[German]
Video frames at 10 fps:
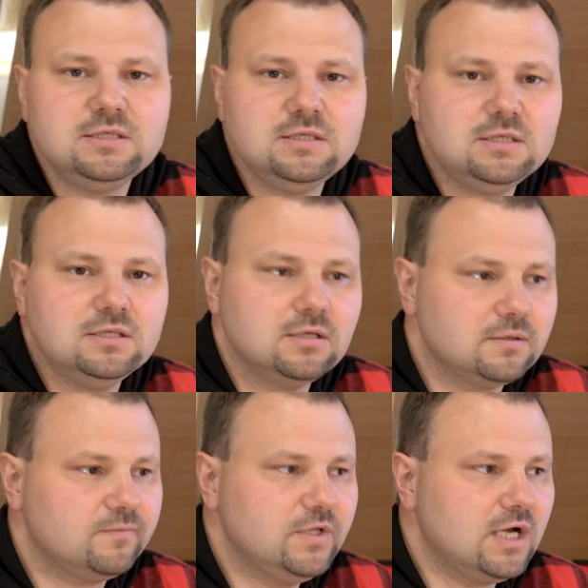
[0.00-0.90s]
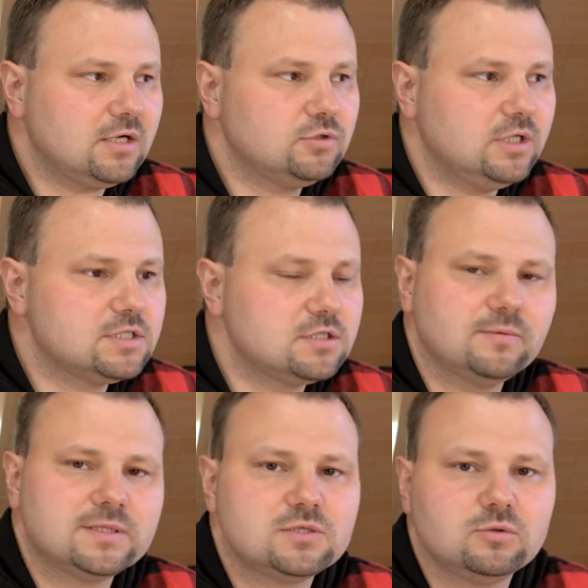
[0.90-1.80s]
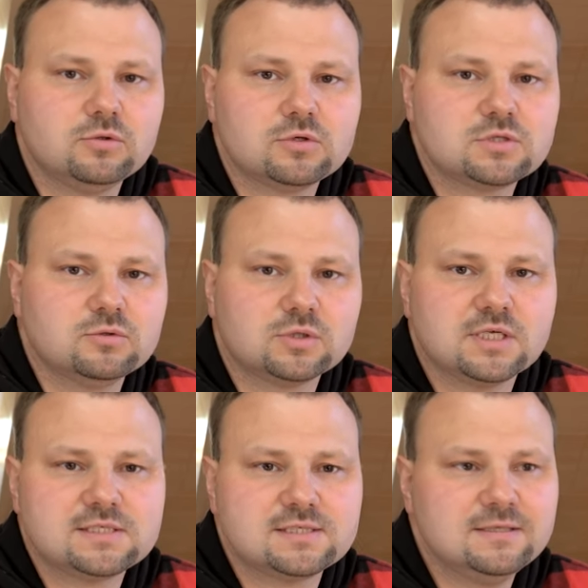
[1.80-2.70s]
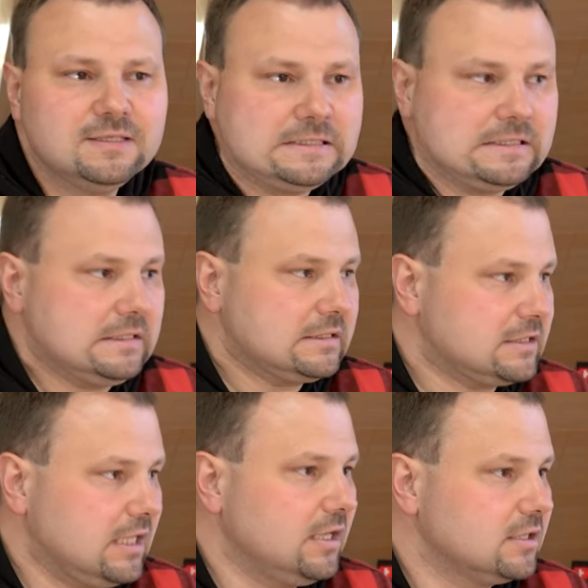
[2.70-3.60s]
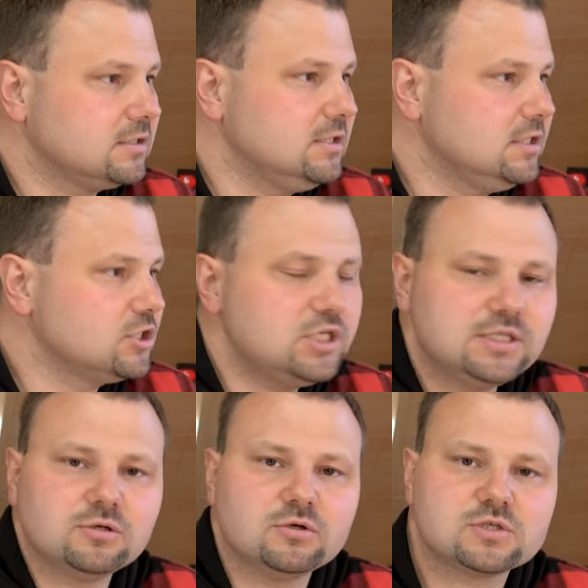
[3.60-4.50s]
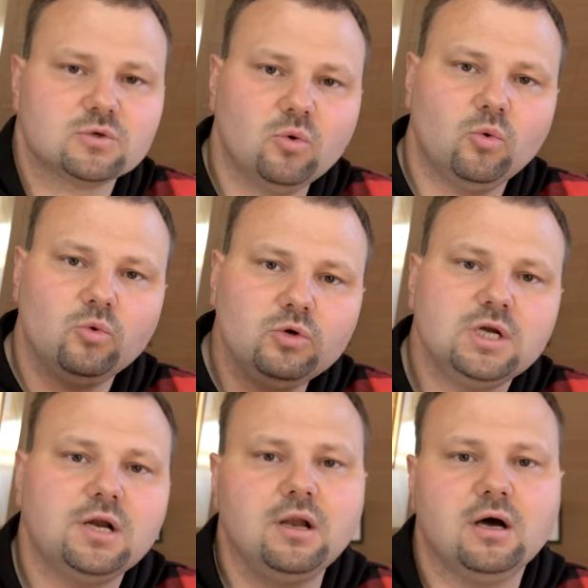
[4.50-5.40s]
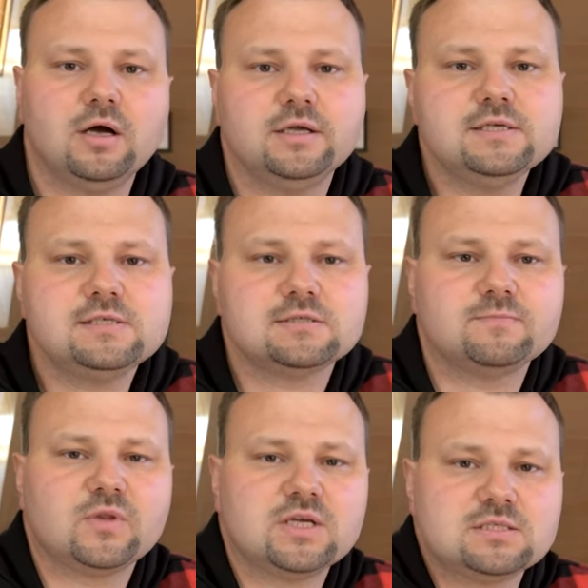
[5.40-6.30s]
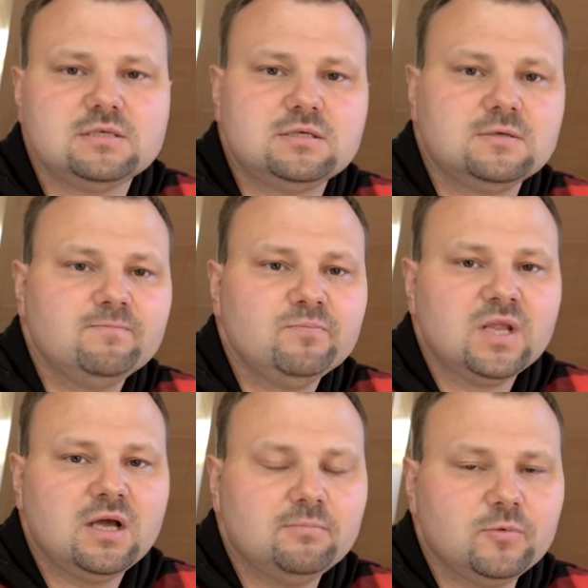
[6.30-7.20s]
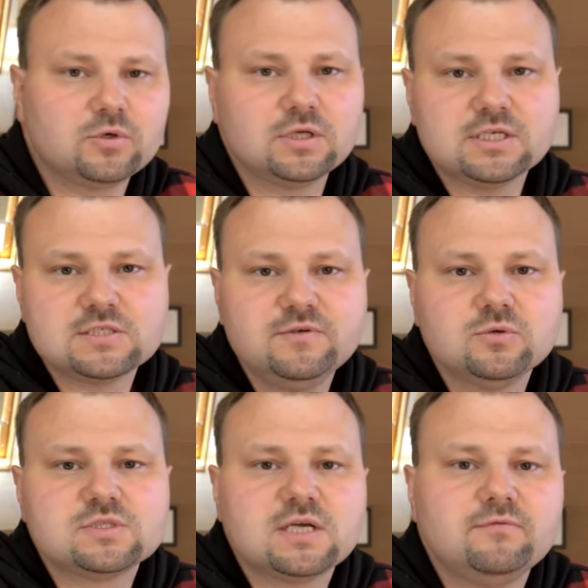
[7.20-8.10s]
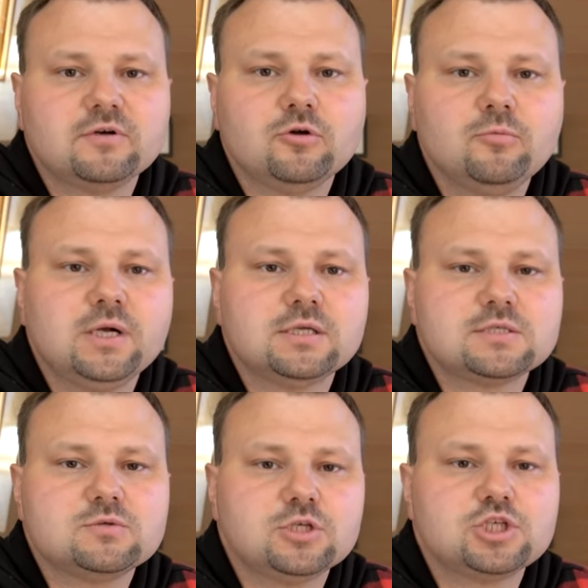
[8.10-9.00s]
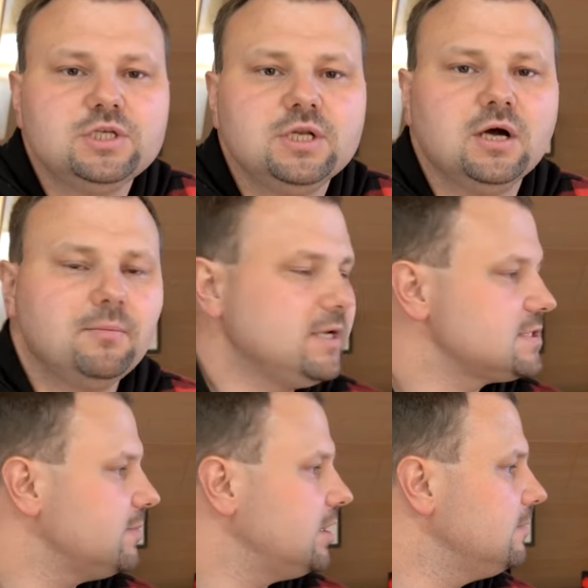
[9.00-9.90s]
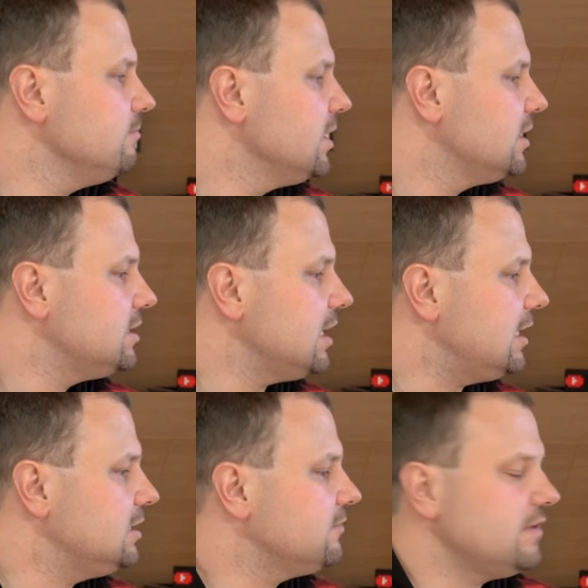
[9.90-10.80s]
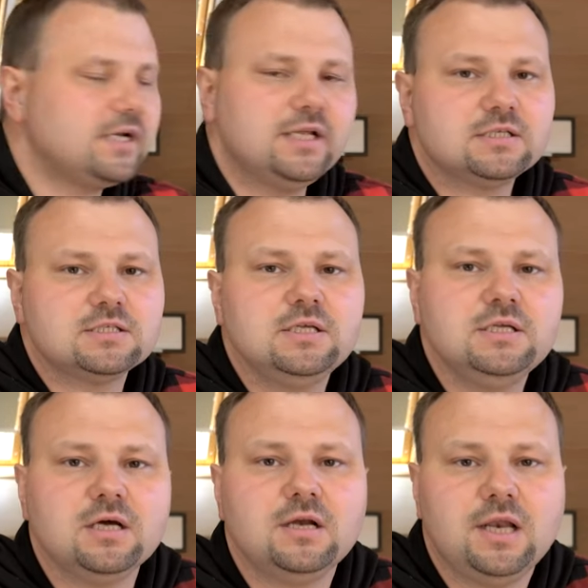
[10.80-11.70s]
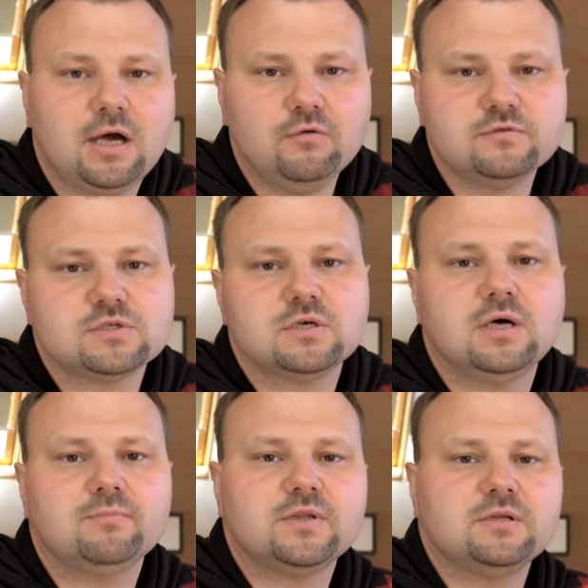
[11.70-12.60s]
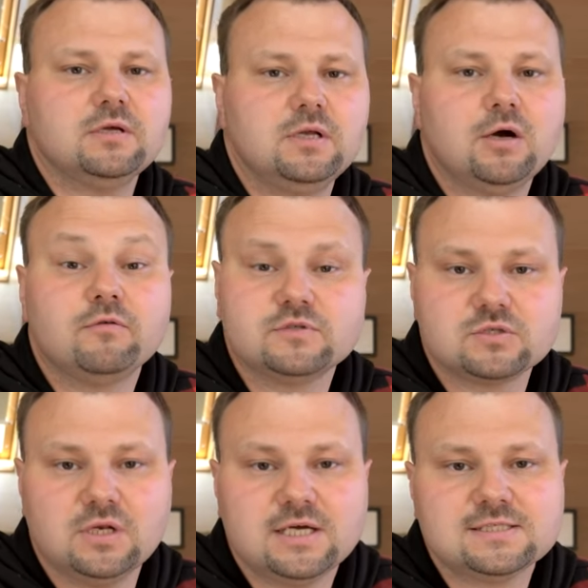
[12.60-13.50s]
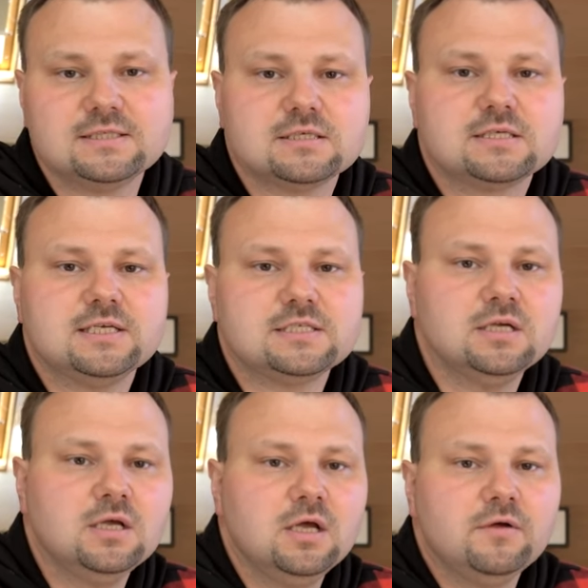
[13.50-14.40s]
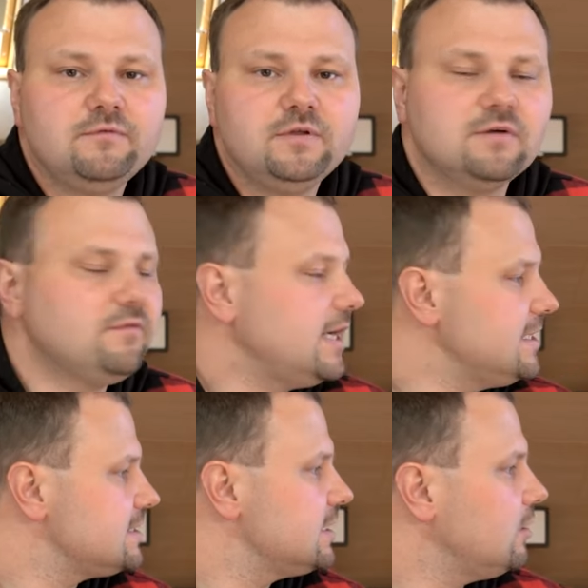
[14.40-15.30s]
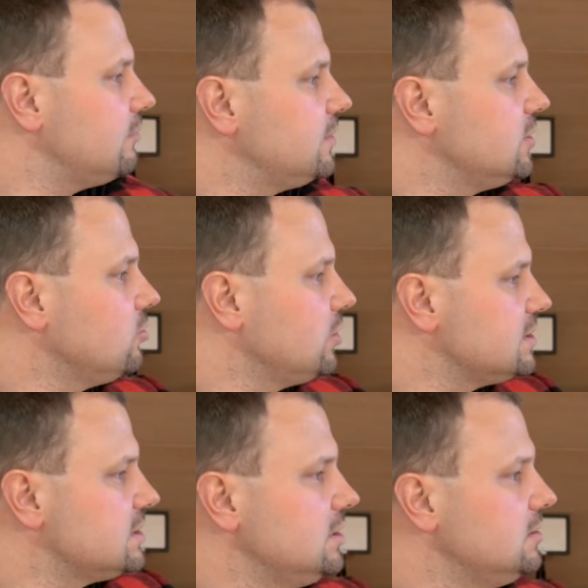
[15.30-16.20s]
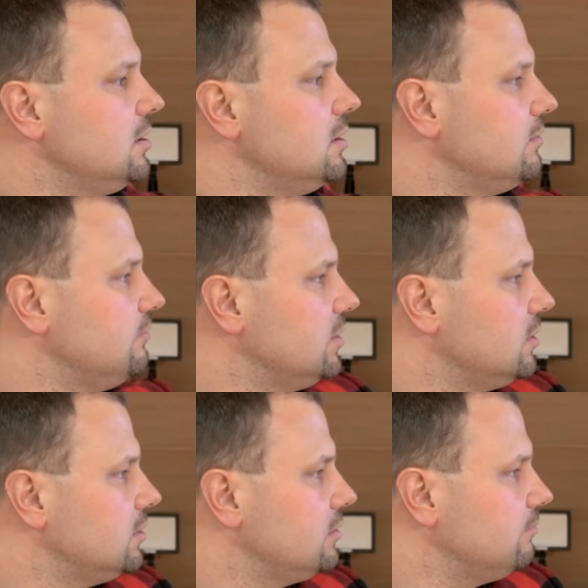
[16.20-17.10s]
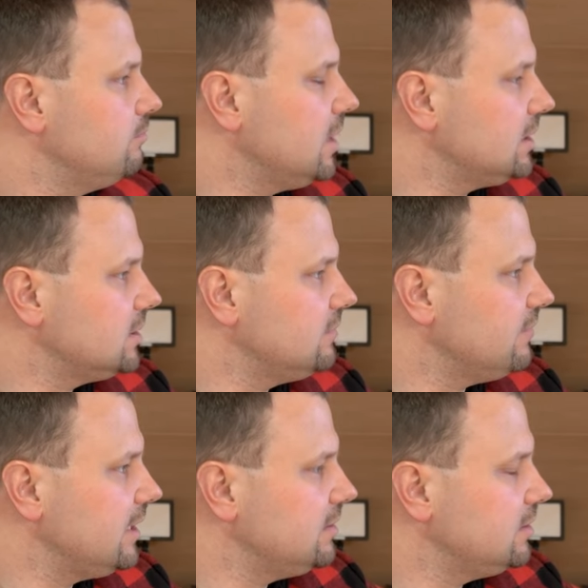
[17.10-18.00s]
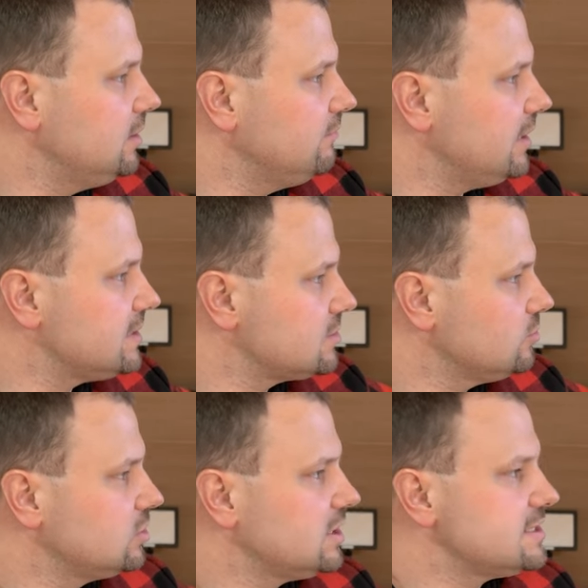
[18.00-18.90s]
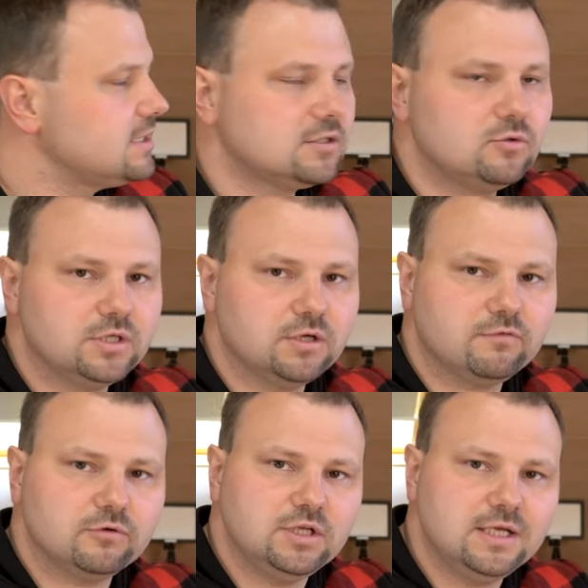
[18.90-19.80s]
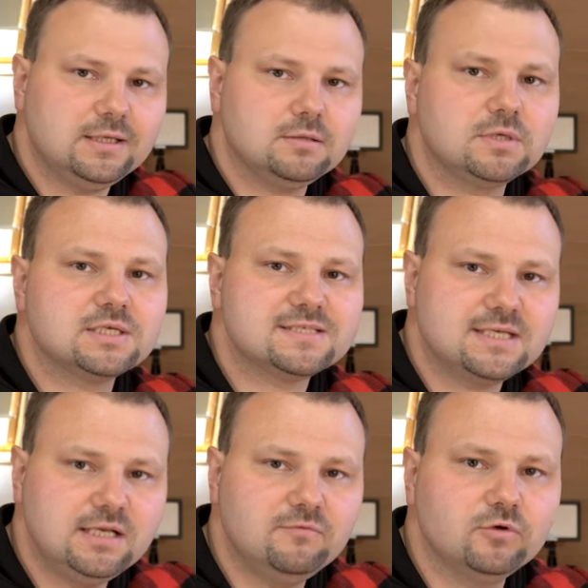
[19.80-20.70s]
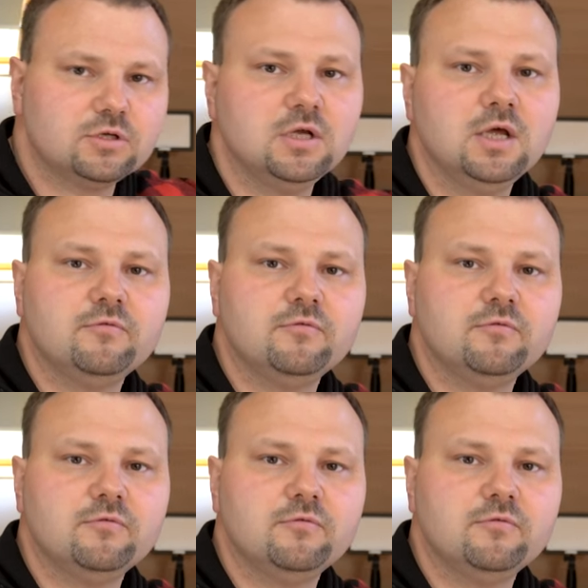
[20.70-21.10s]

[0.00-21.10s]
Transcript: die, die aktuelle Situation Situation noch so, dass tja, die Geschichte noch so unklar ist, dass ich oder dass wir uns einfach nochmal dazu entschieden haben, erstmal die alte Variante hier laufen zu haben, äh, laufen zu lassen. Das heißt, wir weisen auf die Cookies hin. Wir machen den Hinweis so, dass er natürlich auch von jedem gesehen wird.